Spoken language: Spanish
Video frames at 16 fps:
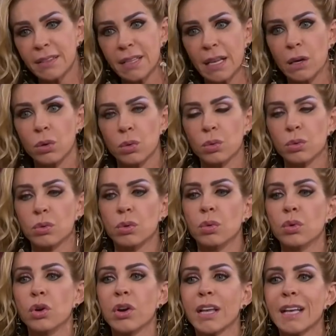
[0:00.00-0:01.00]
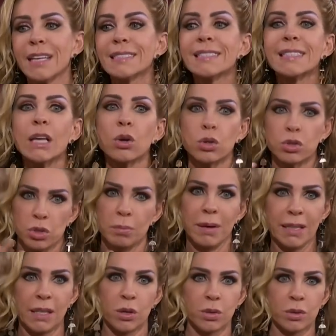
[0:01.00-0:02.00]
tiene un, origen
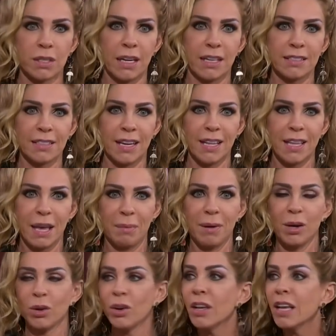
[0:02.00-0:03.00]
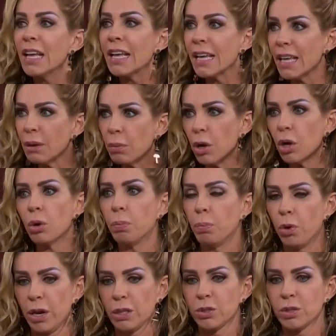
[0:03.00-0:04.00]
psicosomático, se le, se le llama, ¿no? Y bueno,
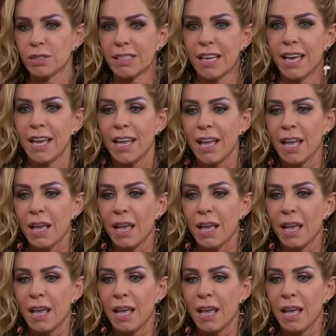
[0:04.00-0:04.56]
por eso es que